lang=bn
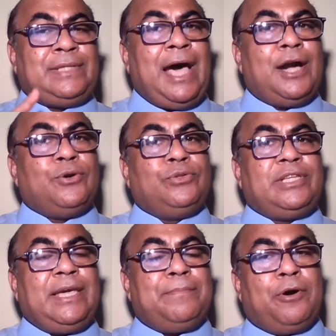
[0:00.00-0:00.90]

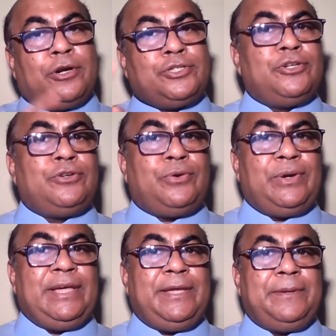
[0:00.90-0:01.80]
তাগুদকে বর্জন
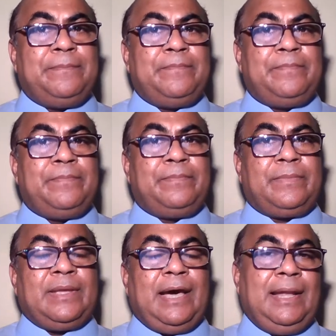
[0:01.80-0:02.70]
করে
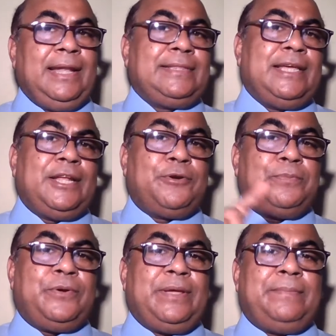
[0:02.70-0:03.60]
আল্লাহ তালার
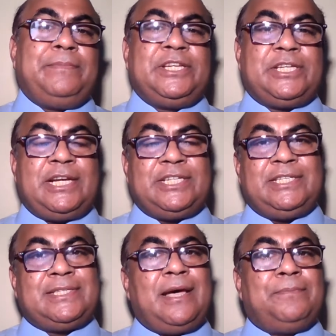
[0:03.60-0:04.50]
উপরে বিশ্বাস
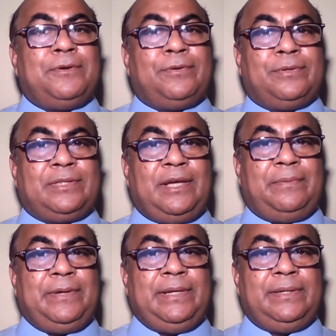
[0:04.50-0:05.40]
স্থাপন করতে
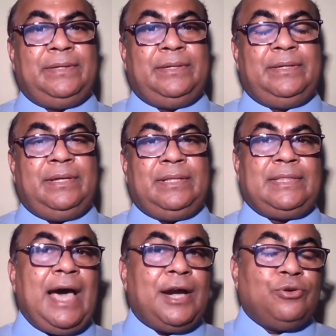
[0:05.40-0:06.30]
হবে
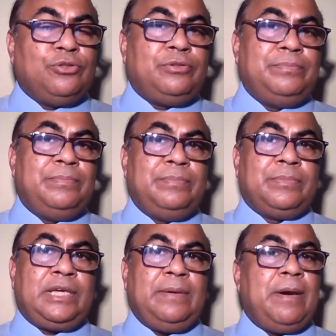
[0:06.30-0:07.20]
তাগুদ
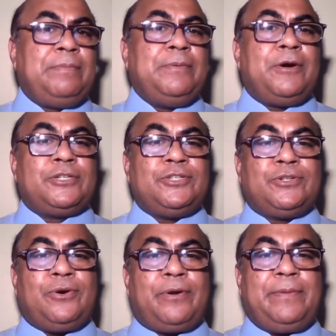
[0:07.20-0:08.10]
কিভাবে বর্জন
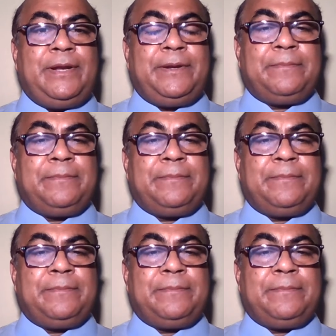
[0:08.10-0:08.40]
করবেন